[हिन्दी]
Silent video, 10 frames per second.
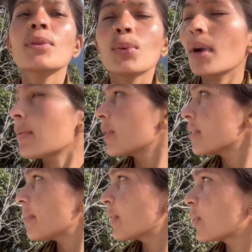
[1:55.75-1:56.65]
थोड़ा
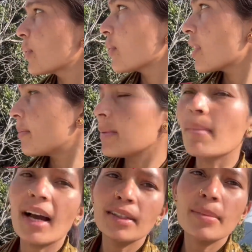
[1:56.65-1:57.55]
बहुत मैं तोड़ूंगी अभी
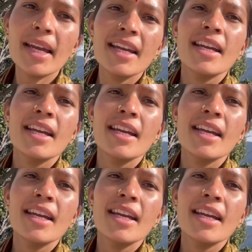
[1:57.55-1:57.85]
बाद में